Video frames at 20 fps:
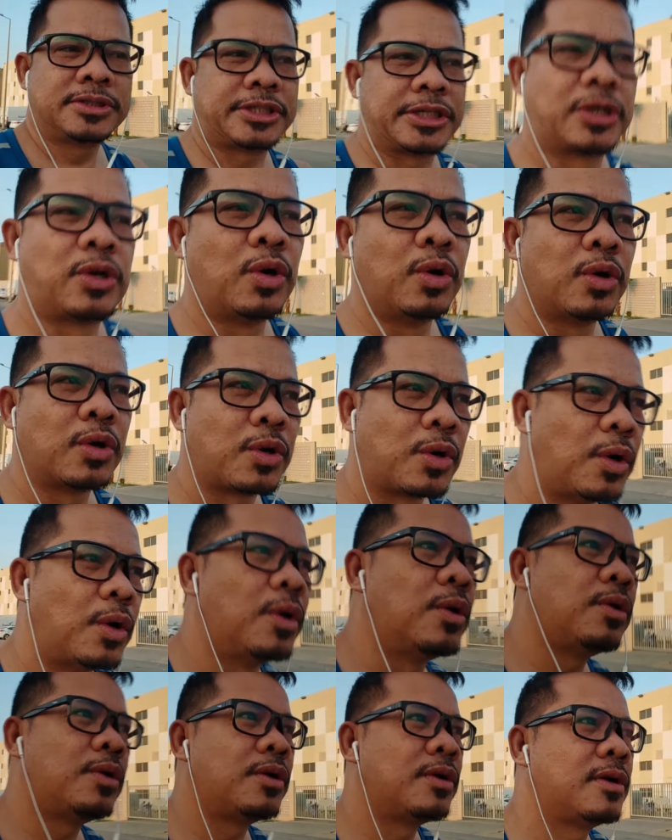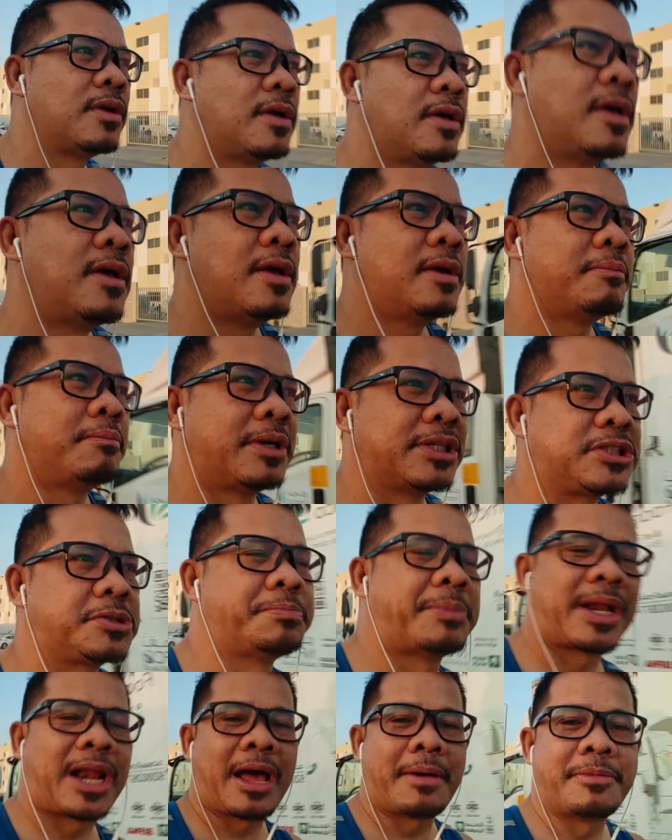siguro mas
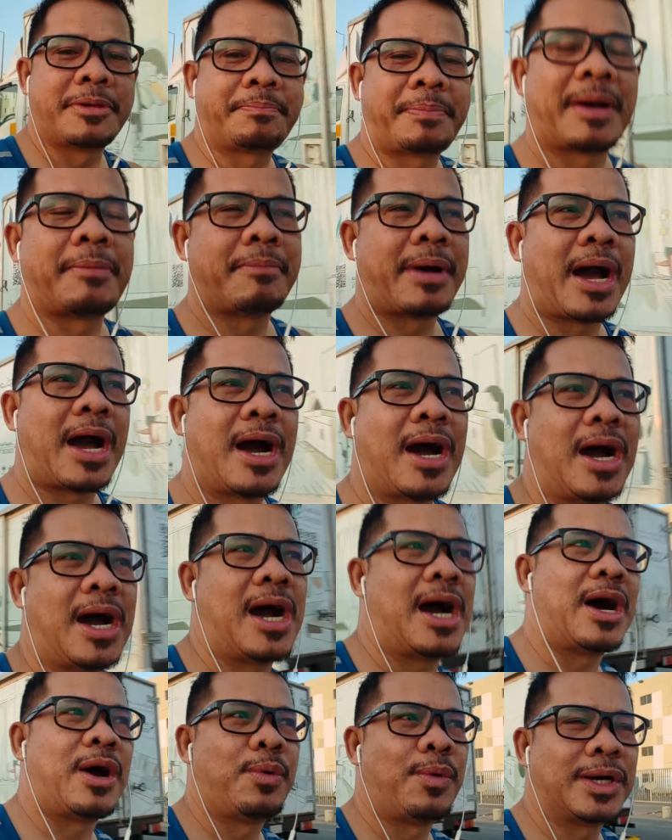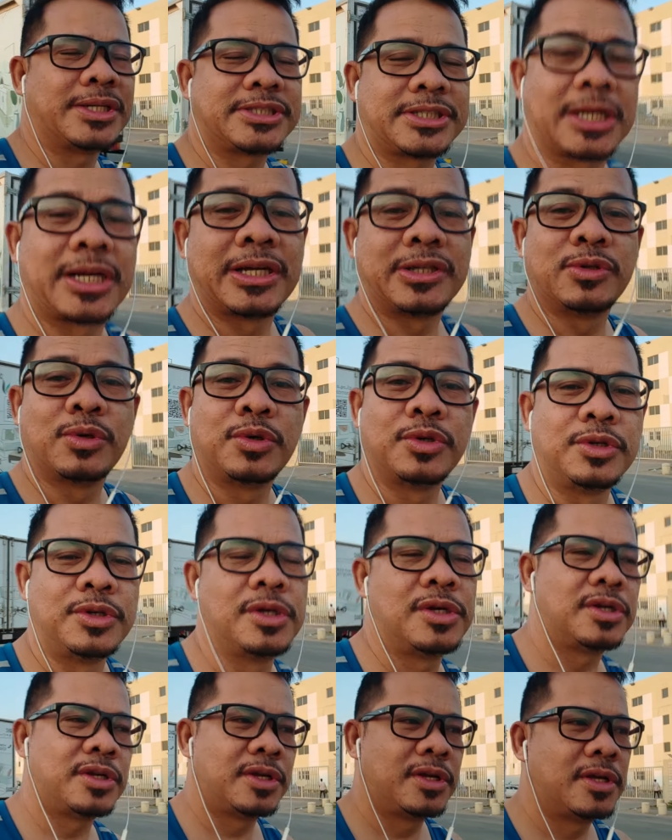marami pang maaawa sa ganun
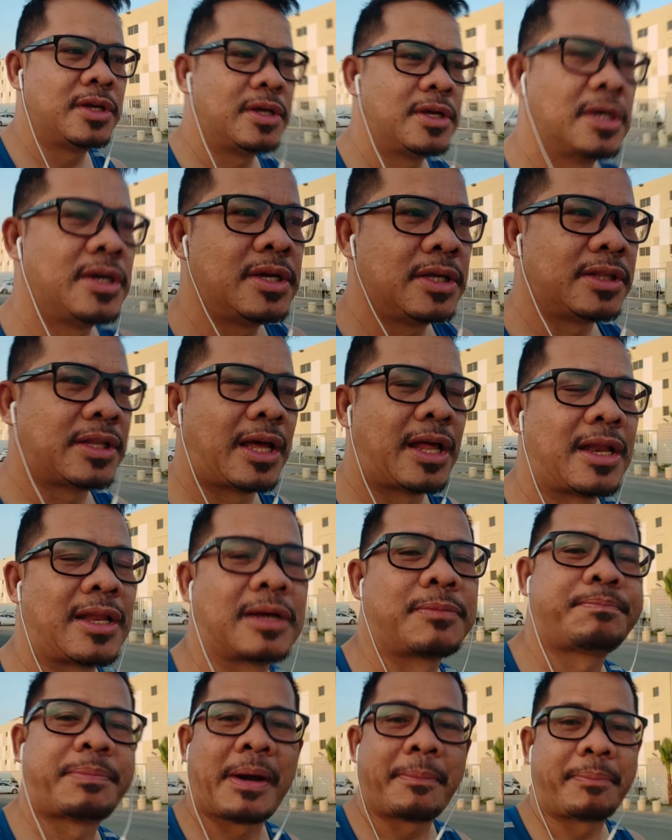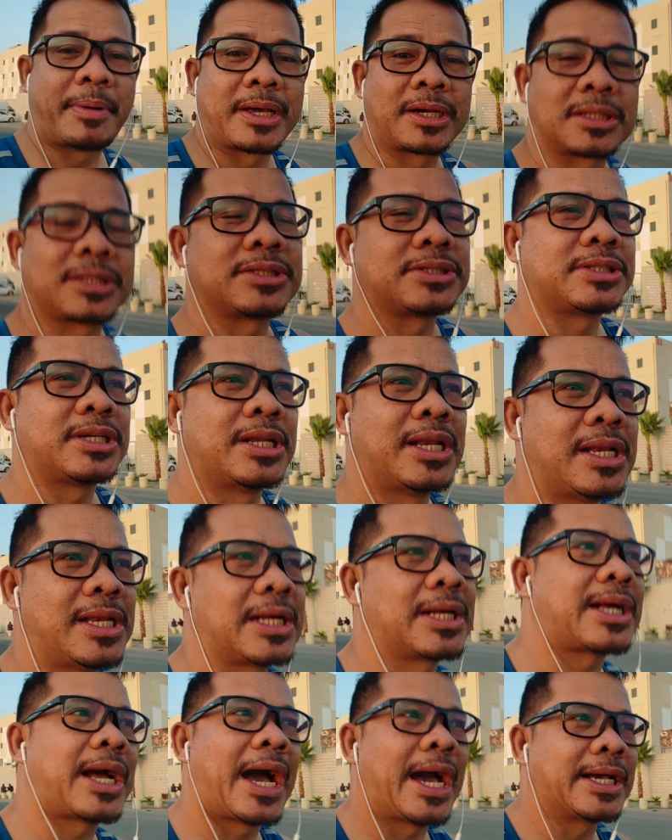na nagpaparki sila
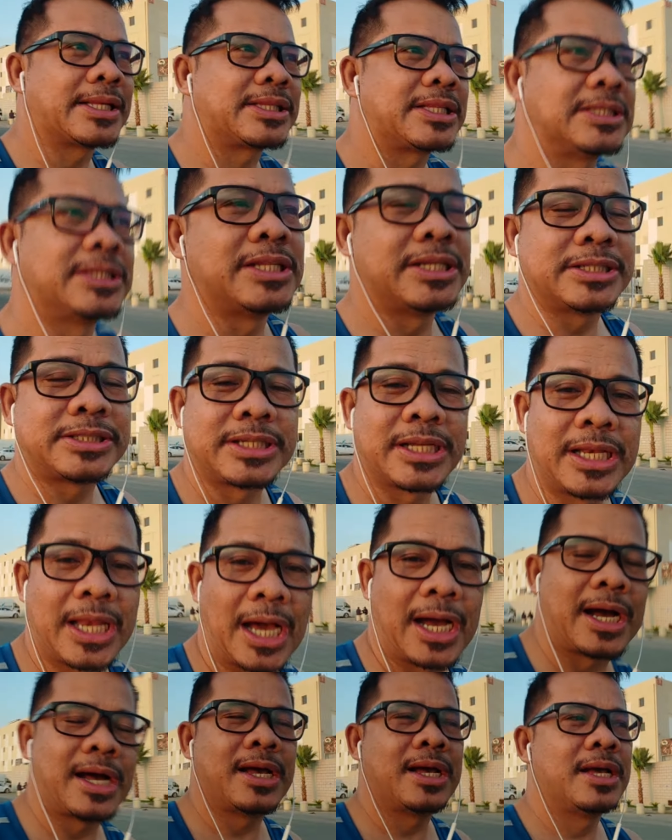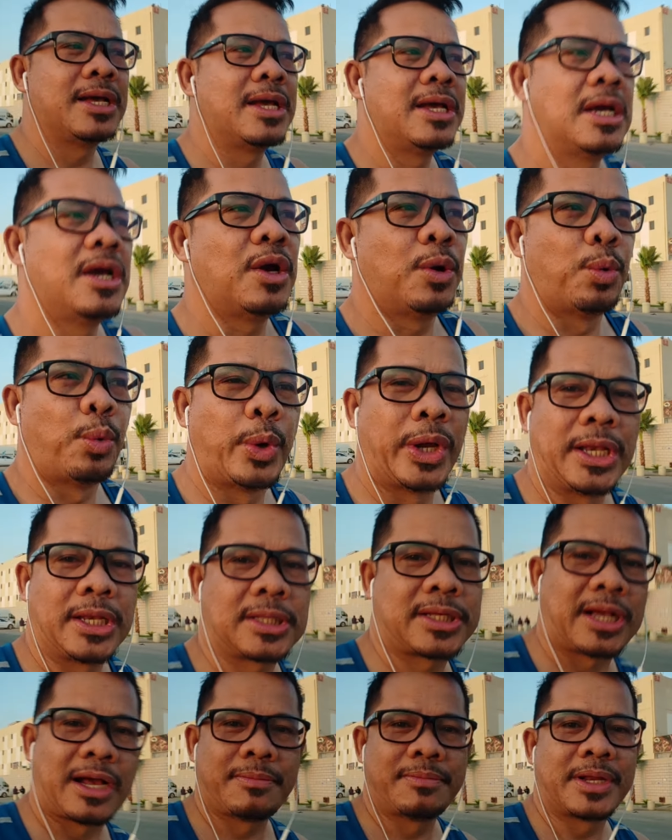na kahit hindi sila
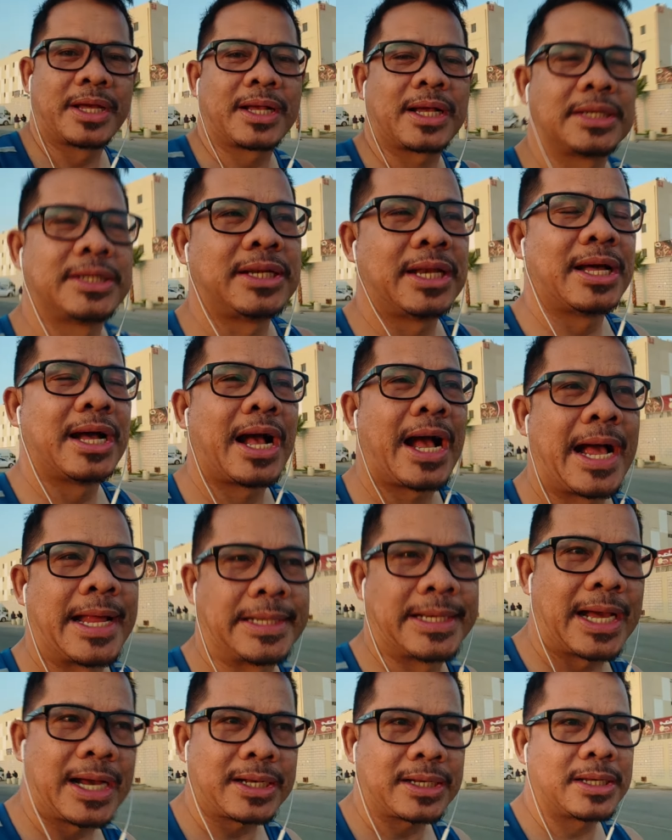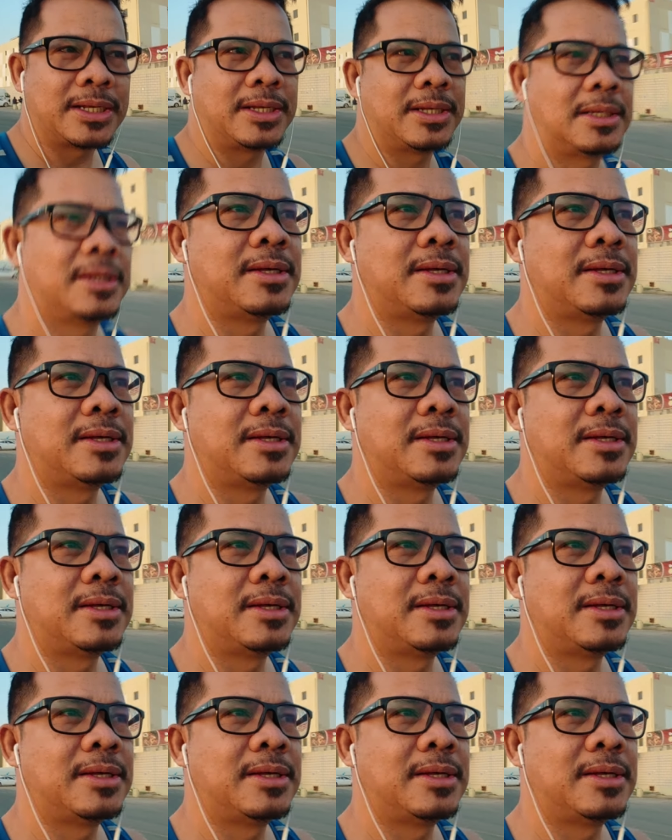welcome ng kanilang anak.